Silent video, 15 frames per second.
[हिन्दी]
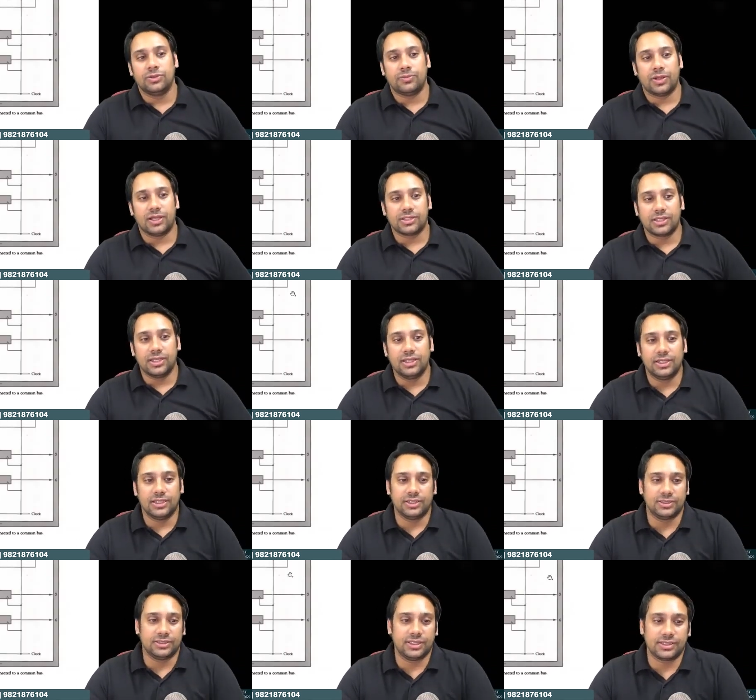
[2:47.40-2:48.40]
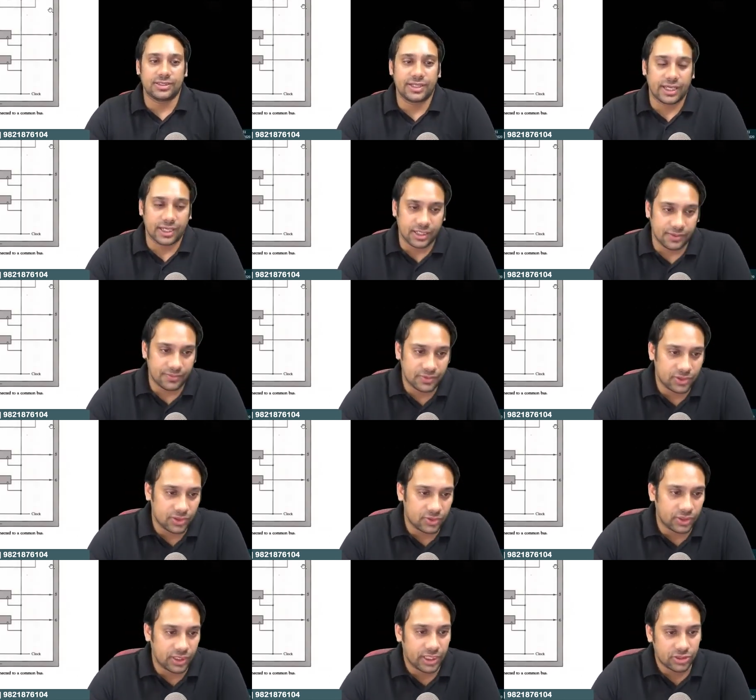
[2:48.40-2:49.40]
प्लस दिस डायग्राम
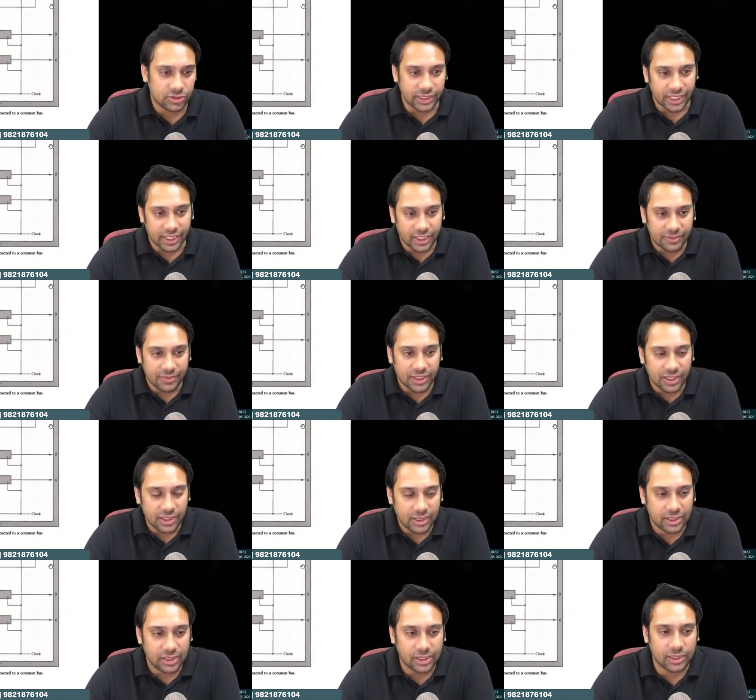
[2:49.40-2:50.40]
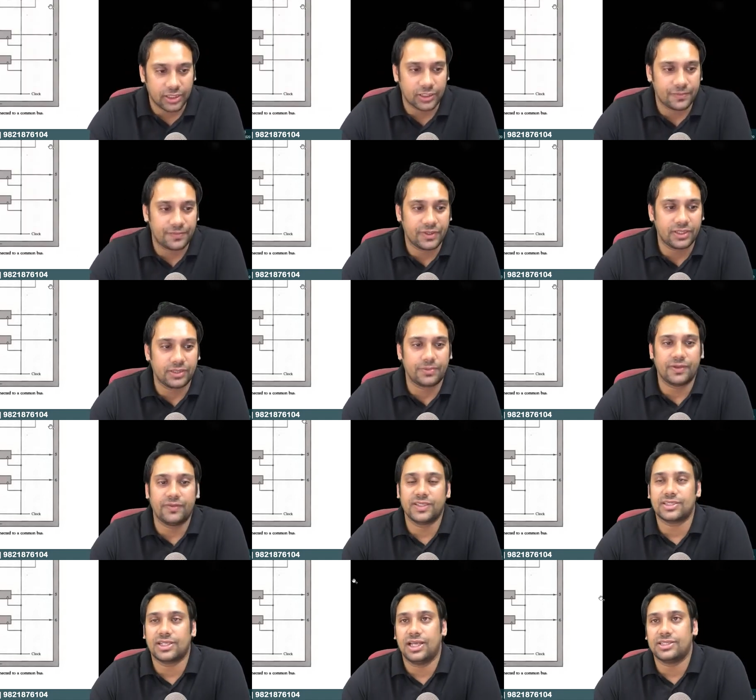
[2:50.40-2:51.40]
तो ये जो डायग्राम है इन द
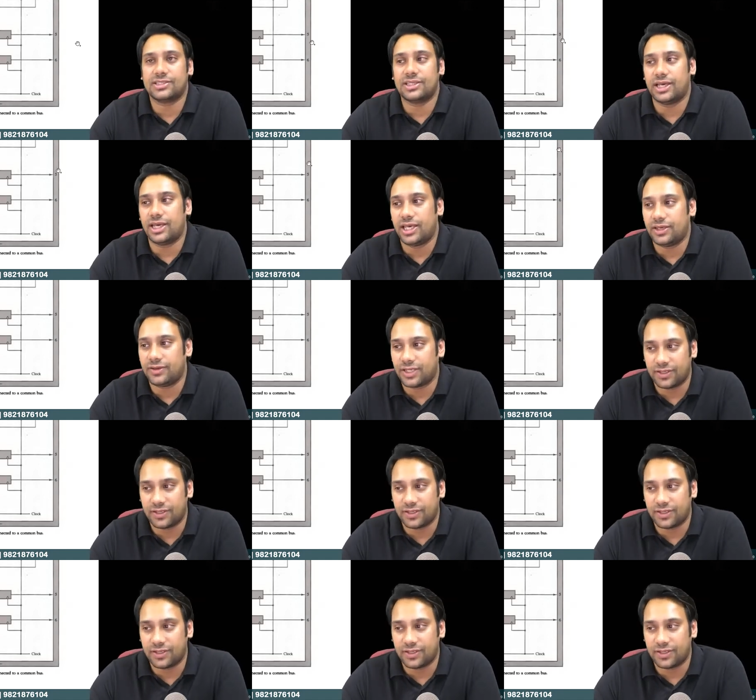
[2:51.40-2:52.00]
प्रीवियस क्लास आई